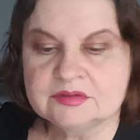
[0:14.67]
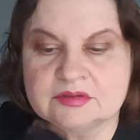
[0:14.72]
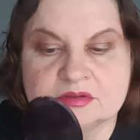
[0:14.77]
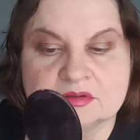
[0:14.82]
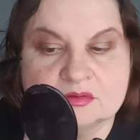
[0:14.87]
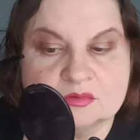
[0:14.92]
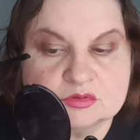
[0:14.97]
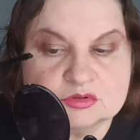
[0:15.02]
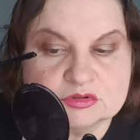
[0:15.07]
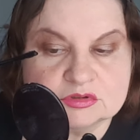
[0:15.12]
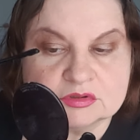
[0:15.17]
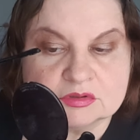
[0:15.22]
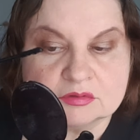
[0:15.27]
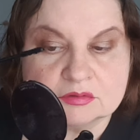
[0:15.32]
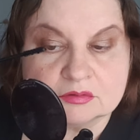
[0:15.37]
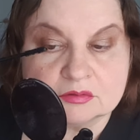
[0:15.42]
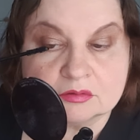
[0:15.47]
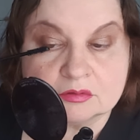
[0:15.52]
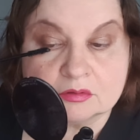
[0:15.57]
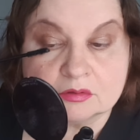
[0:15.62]

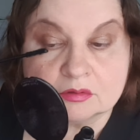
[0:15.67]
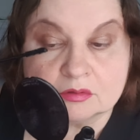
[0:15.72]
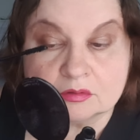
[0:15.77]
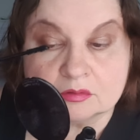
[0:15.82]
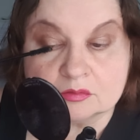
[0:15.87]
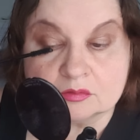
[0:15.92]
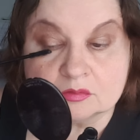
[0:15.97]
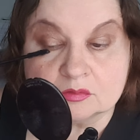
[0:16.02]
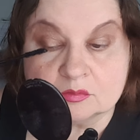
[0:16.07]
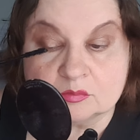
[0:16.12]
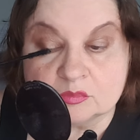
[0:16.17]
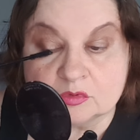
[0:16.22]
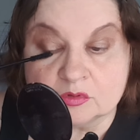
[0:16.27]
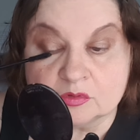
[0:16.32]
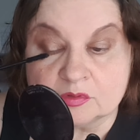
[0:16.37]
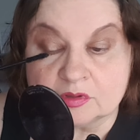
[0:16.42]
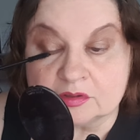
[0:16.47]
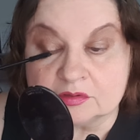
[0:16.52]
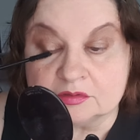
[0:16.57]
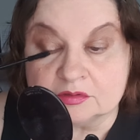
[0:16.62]
Короче,
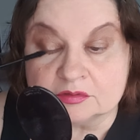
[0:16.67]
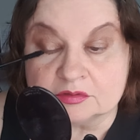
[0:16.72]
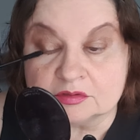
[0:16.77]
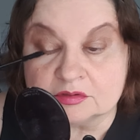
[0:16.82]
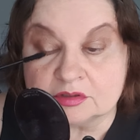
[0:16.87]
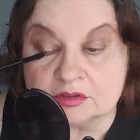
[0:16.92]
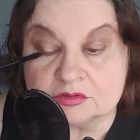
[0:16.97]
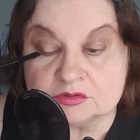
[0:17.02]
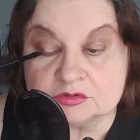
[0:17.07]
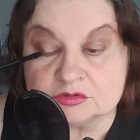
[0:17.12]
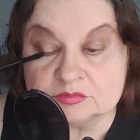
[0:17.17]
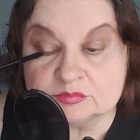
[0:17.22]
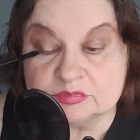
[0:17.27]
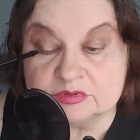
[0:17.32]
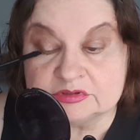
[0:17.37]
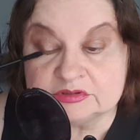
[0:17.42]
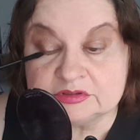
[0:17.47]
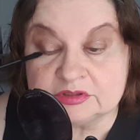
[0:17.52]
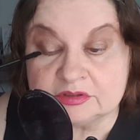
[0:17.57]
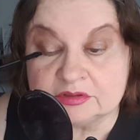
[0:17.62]
думаю, ладно, накрашусь
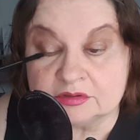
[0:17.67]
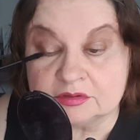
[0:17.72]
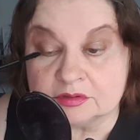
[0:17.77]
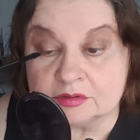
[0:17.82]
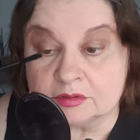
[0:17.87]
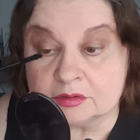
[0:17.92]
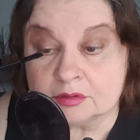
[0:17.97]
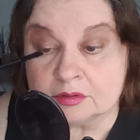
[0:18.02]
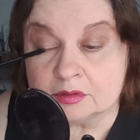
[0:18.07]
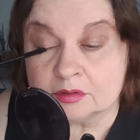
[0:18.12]
быстренько.